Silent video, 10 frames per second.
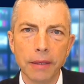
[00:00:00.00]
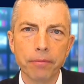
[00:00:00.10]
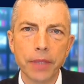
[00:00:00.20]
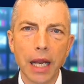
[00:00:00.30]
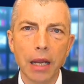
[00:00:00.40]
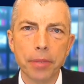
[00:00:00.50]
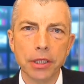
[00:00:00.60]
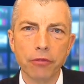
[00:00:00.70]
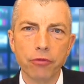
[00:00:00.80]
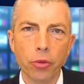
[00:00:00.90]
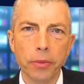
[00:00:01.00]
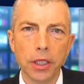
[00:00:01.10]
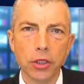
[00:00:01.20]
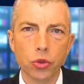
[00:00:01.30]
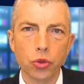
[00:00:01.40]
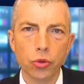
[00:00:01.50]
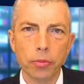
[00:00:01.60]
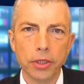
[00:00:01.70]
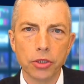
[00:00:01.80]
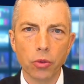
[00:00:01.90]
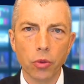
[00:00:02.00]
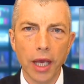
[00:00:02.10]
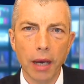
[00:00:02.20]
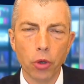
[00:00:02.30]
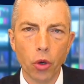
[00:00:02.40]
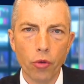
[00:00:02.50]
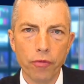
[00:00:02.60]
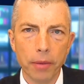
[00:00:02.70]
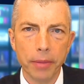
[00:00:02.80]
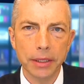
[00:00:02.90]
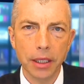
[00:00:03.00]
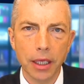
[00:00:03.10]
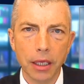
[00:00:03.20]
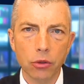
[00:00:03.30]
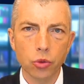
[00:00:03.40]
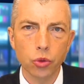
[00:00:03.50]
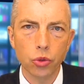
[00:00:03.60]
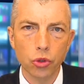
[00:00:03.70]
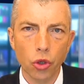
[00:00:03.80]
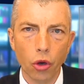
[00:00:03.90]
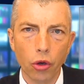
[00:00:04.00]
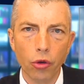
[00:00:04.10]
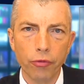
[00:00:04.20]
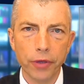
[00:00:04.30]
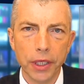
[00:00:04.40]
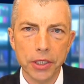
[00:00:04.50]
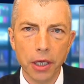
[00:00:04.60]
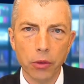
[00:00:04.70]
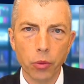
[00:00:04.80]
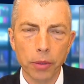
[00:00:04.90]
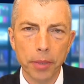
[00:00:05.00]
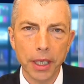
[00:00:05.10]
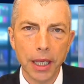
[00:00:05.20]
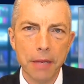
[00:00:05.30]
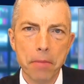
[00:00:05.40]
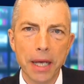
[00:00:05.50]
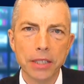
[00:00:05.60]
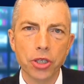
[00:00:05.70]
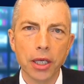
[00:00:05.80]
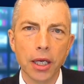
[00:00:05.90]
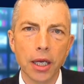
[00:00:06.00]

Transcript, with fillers: dalle piattaforme di YouTube e ci auguriamo ovviamente che tutto ciò non finisca qui perché l'immagine